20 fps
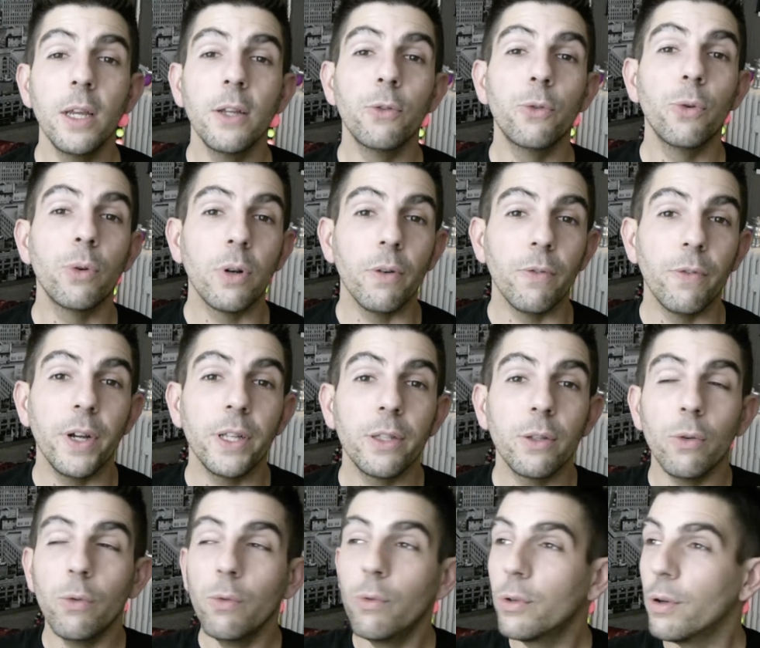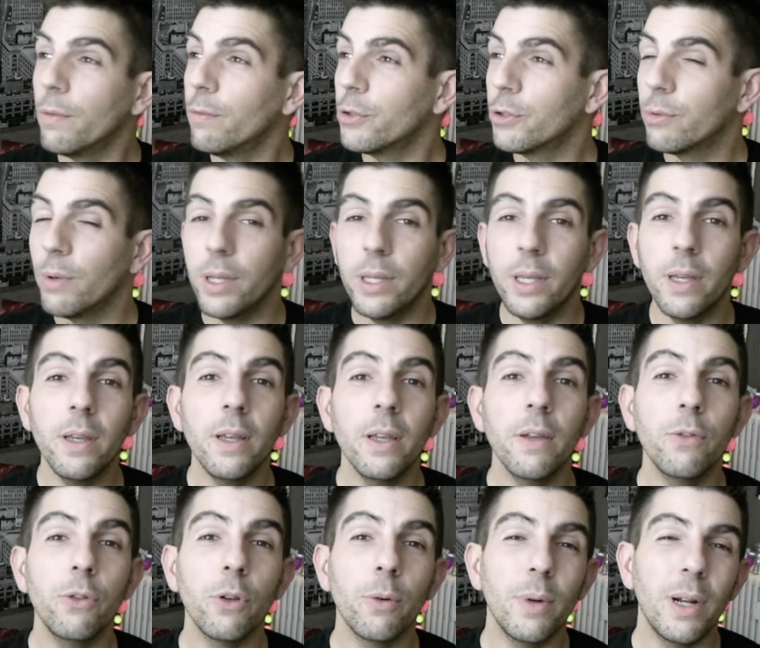Donc en fait, où que vous soyez,
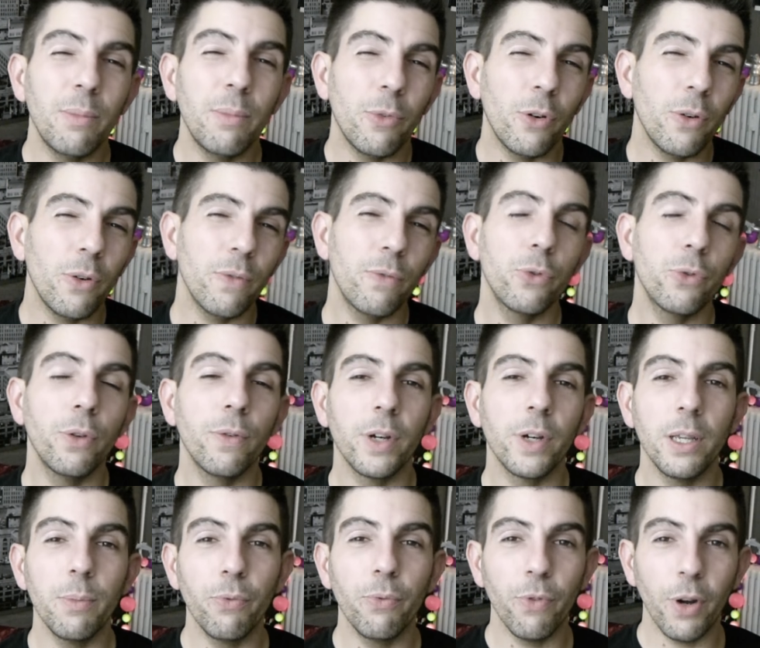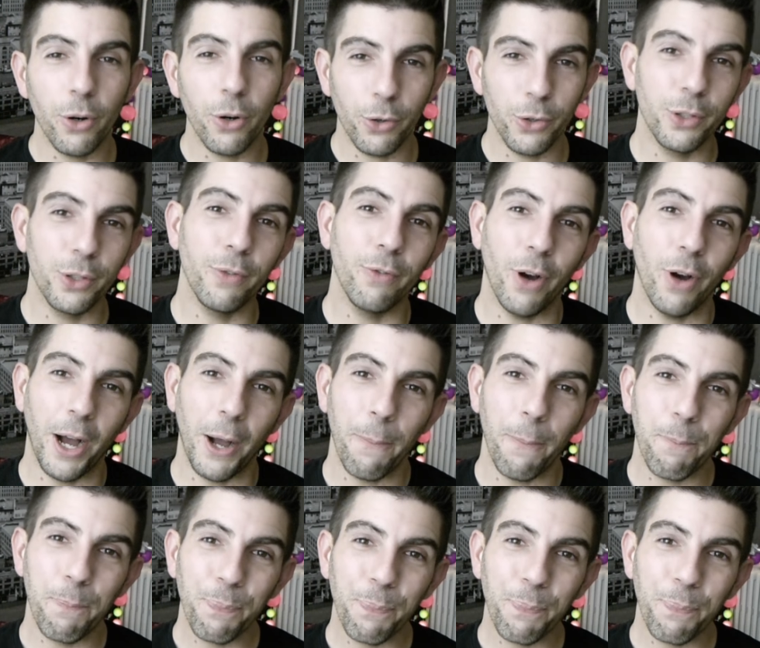normalement, vous devriez pouvoir le recevoir.